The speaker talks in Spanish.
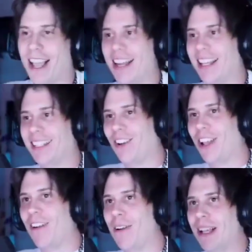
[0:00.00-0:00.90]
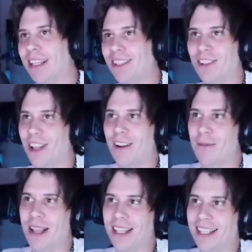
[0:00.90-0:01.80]
ya está, no quiero hablar más, no quiero hablar
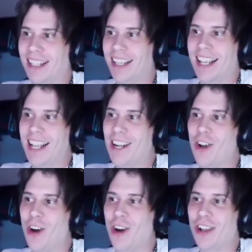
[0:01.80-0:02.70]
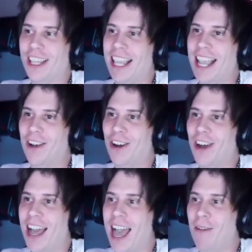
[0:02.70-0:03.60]
más. No quiero
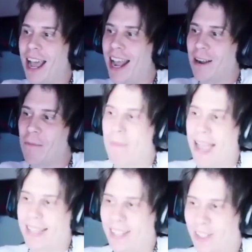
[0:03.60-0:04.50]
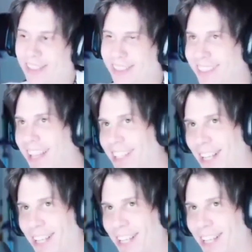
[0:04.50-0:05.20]
hablar más, ya está,